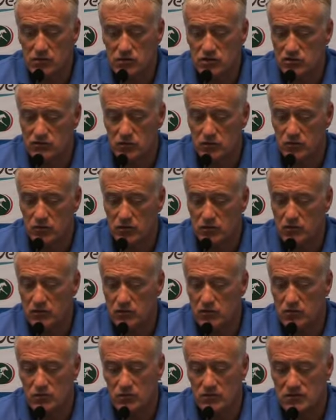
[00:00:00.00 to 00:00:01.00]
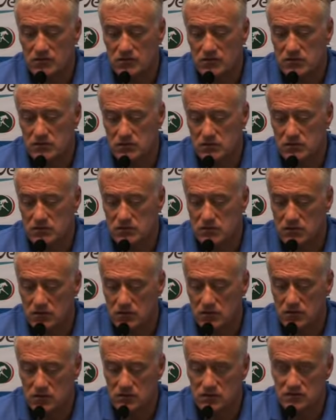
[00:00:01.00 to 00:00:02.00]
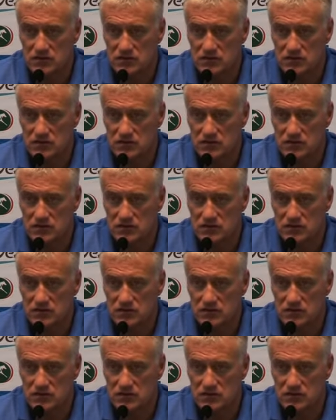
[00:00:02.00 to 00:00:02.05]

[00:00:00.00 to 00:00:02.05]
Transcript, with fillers: Je ne veux pas qu'on commence en,